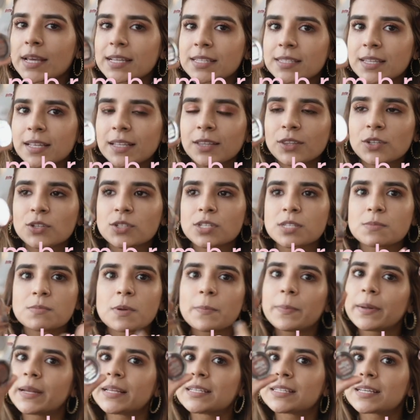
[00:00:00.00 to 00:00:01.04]
este, entonces
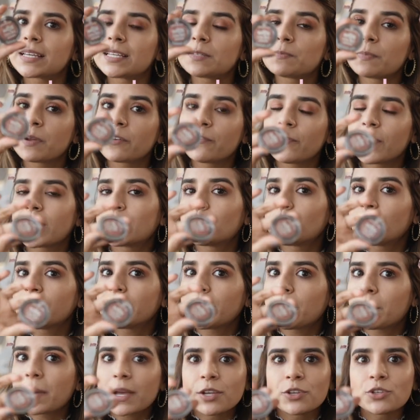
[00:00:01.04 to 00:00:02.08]
me parece que es perfecto el
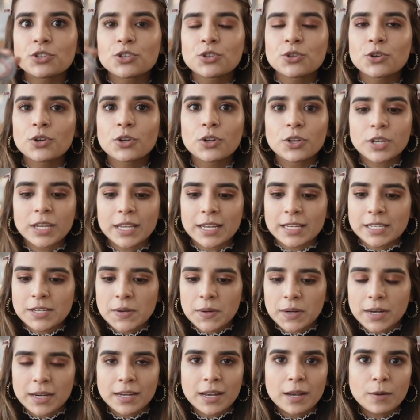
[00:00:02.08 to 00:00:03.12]
tamaño si no lo quieres
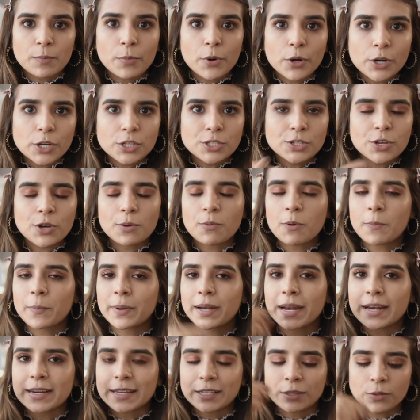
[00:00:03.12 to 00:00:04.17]
llevar en el bolso como
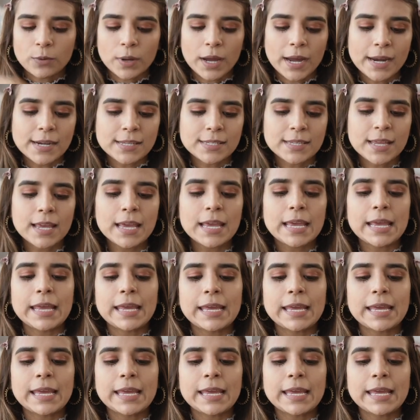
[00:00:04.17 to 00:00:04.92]
para retocarse